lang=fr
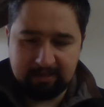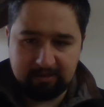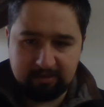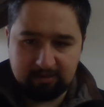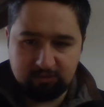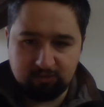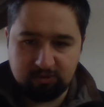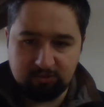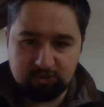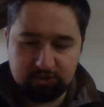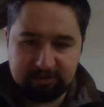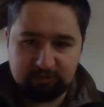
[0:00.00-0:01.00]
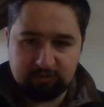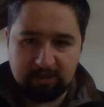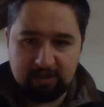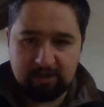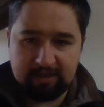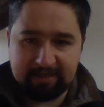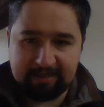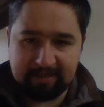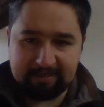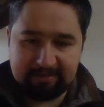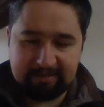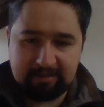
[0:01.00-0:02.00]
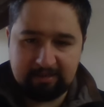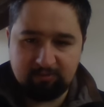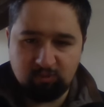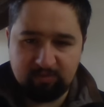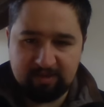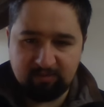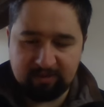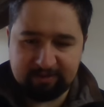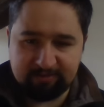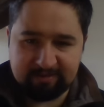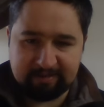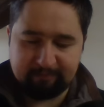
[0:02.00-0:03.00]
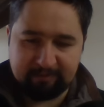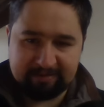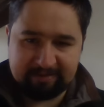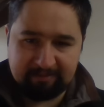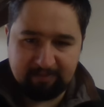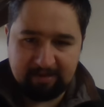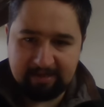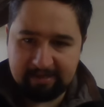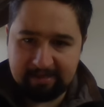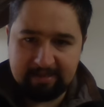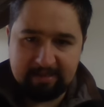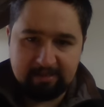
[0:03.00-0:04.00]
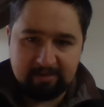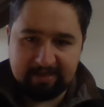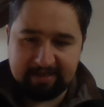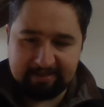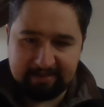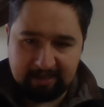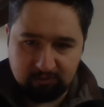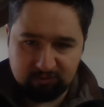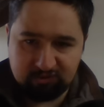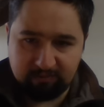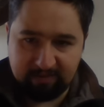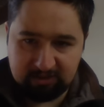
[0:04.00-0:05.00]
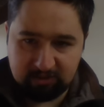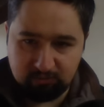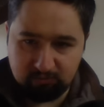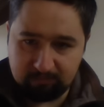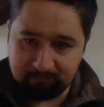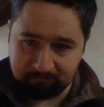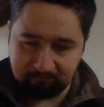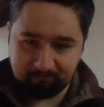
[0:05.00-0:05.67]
donc, comme je vous tout à l'heure, les crédits immobiliers par résidence principale, les crédits à la consommation,